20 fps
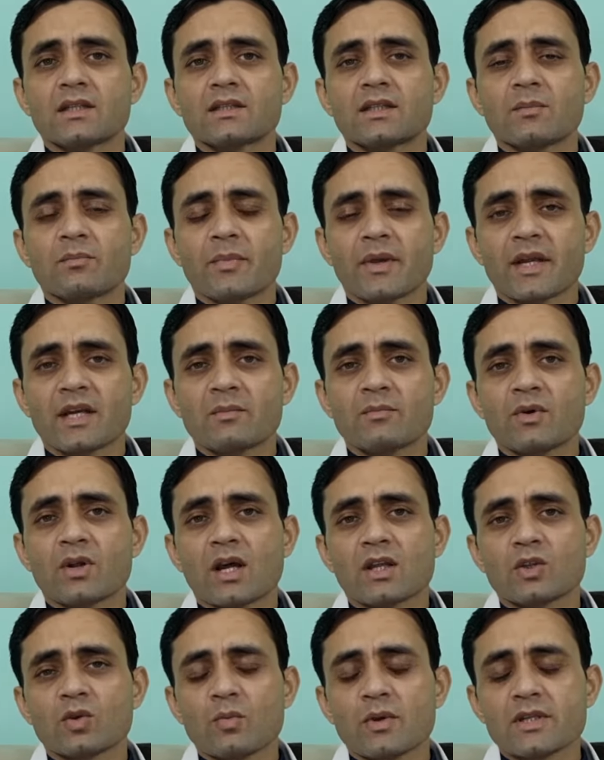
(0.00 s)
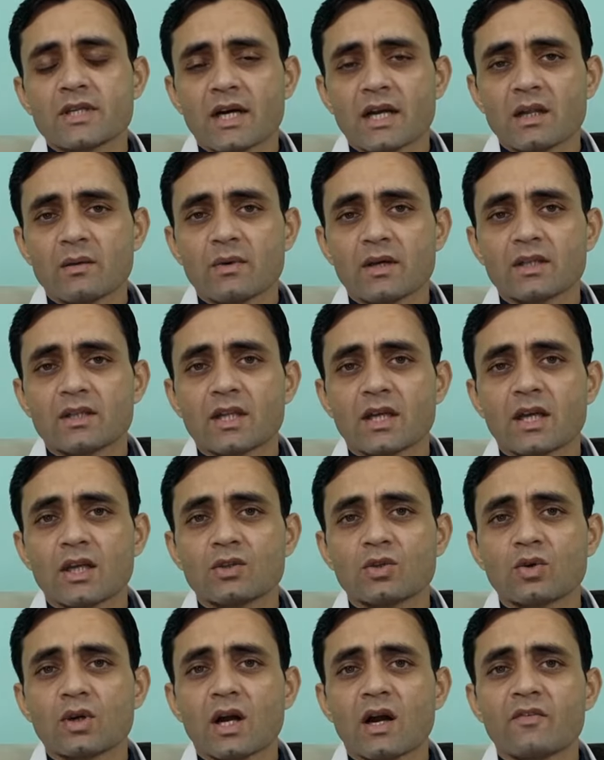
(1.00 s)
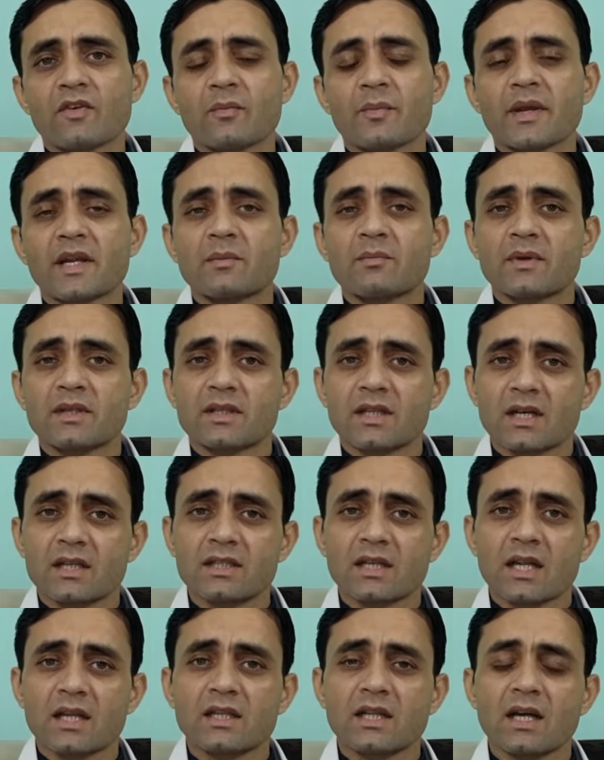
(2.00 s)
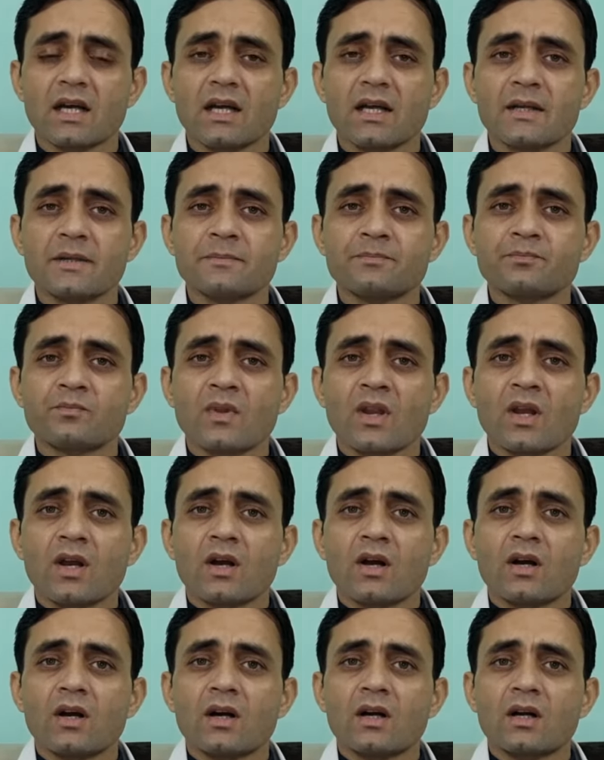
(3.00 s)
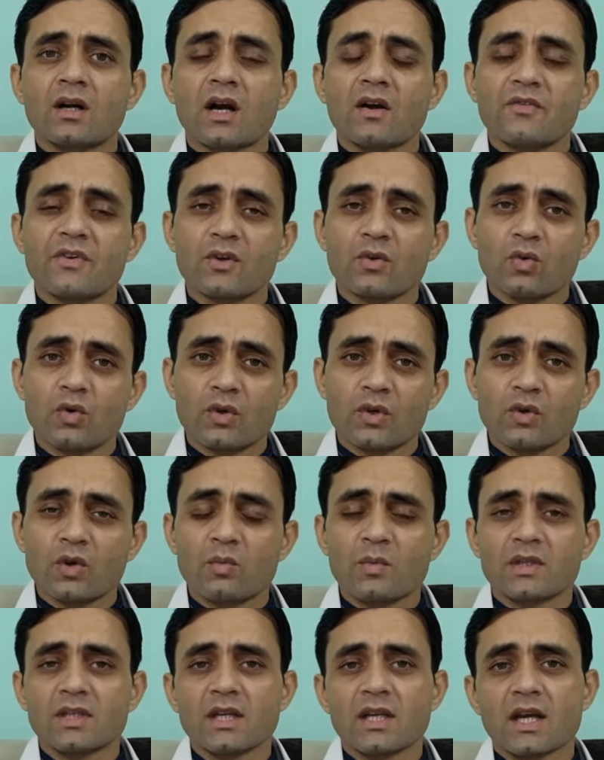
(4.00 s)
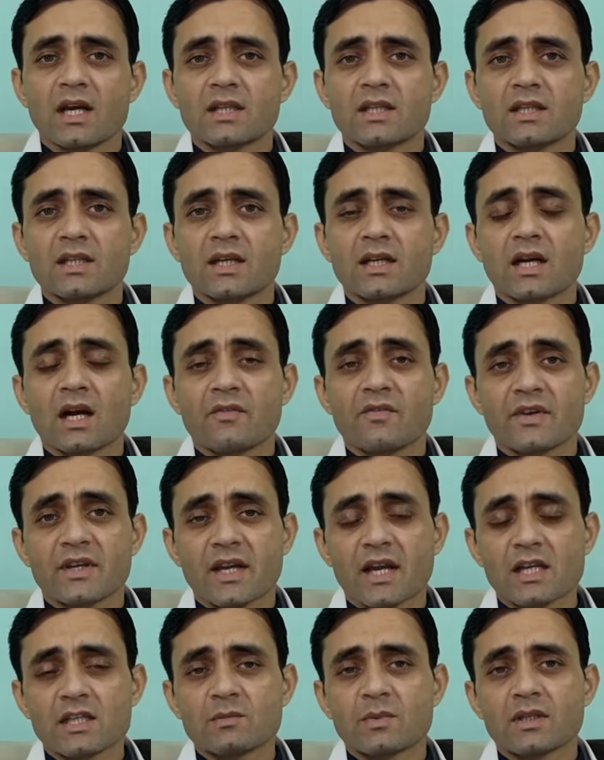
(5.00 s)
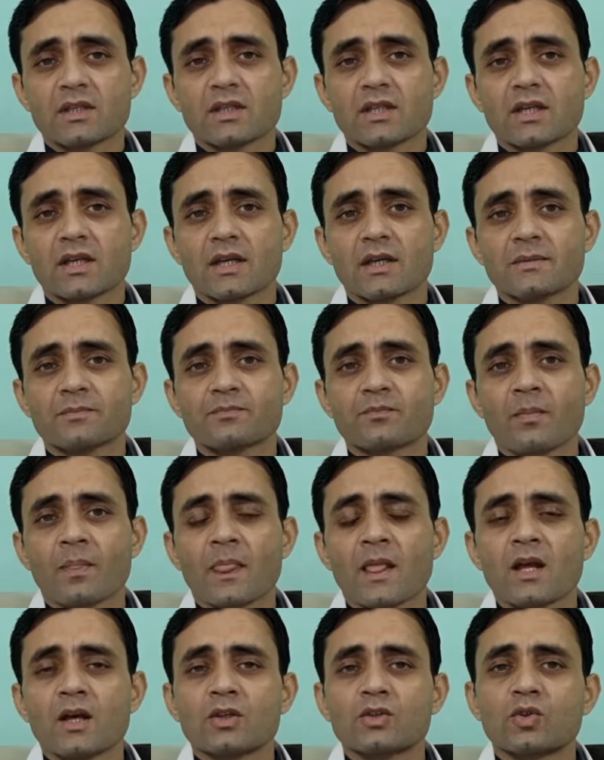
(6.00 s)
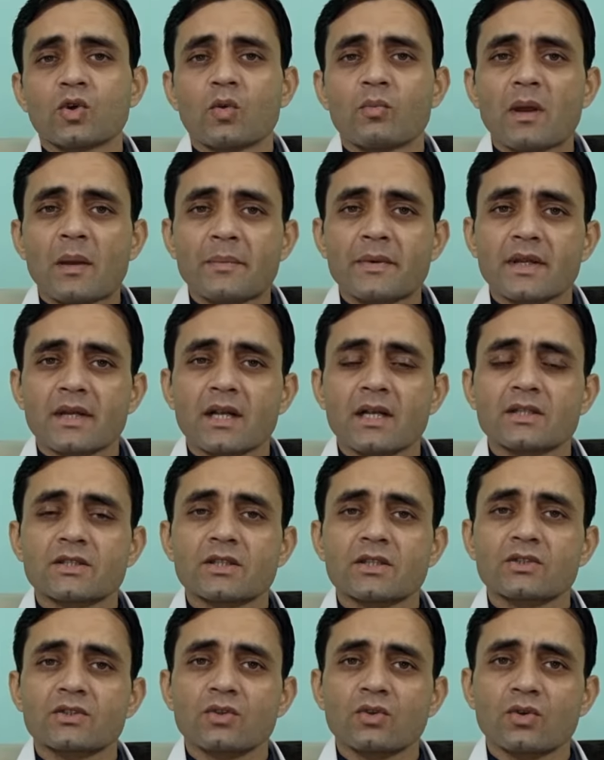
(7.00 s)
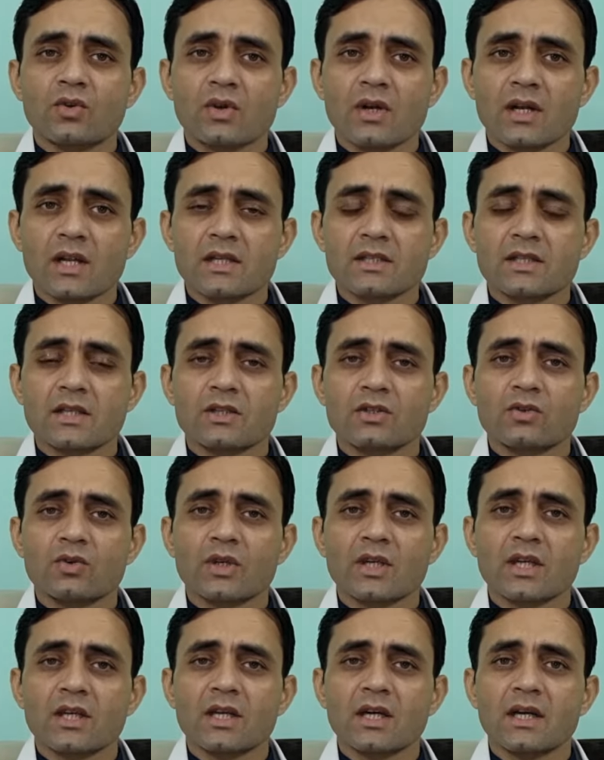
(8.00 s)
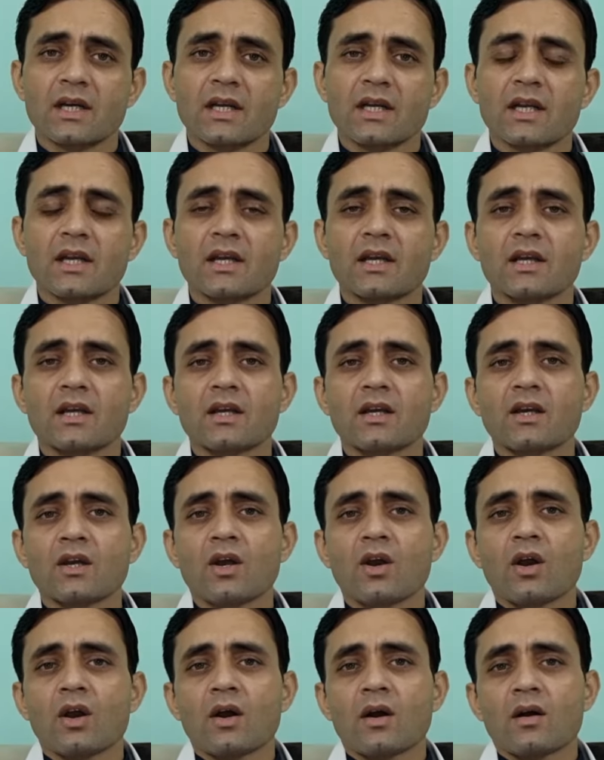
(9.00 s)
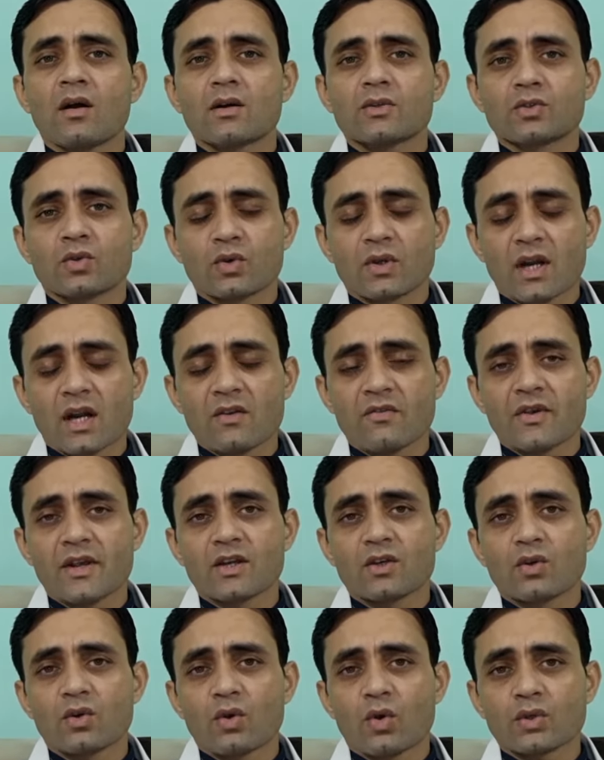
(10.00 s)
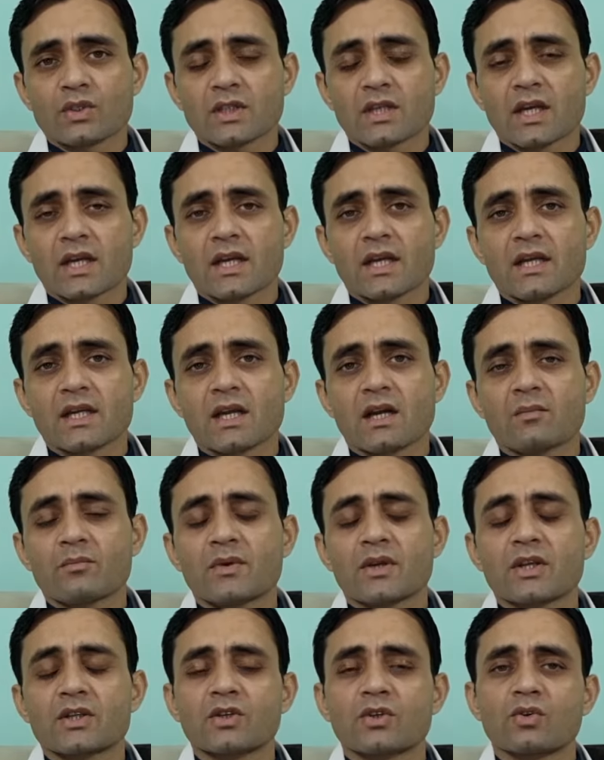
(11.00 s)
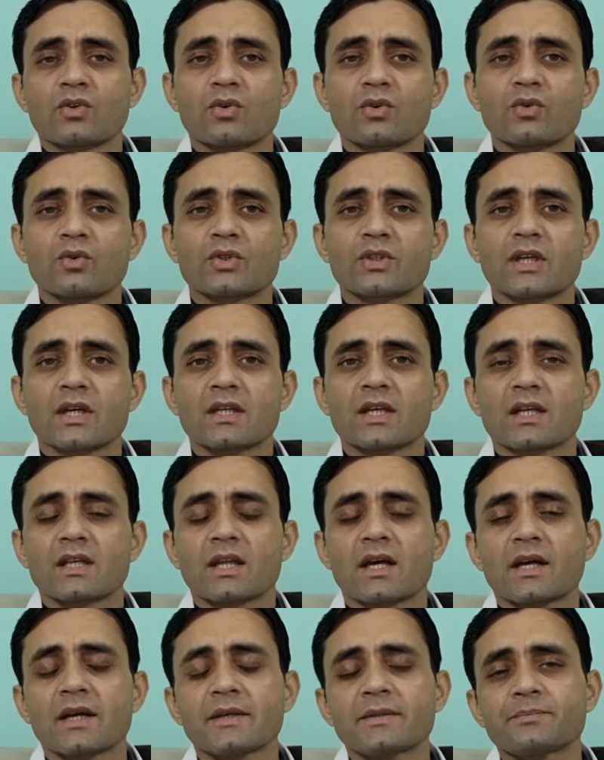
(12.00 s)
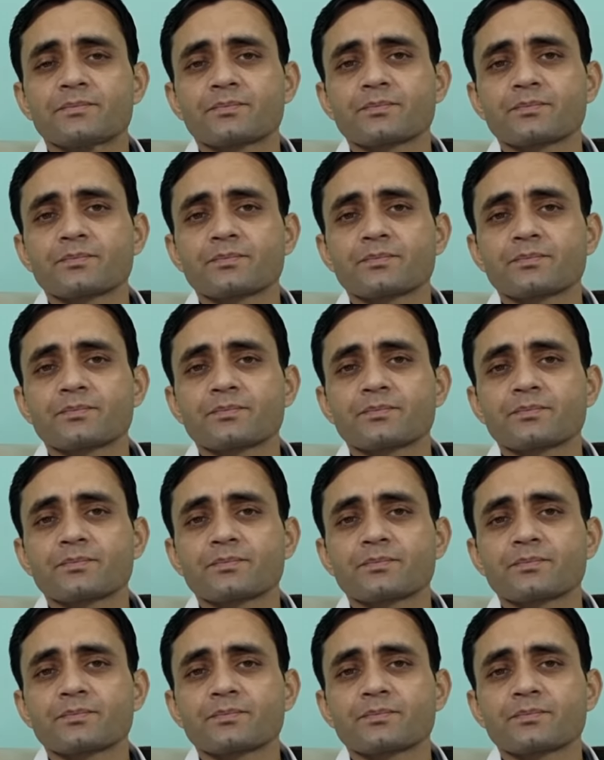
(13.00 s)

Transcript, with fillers: जब पेट में और आंतों में छाले बनते हैं तो काफ़ी पेट में दर्द रहता है काफ़ी उल्टी और मतली आती है काफ़ी गैस बनती है तो पेप्टिक अल्सर्स और डोरिनल अल्सर्स को ठीक करने के लिए सुक्रालफेट और ऑक्सीटाकेन के कम्बिनेशन को यूज़ किया जाता है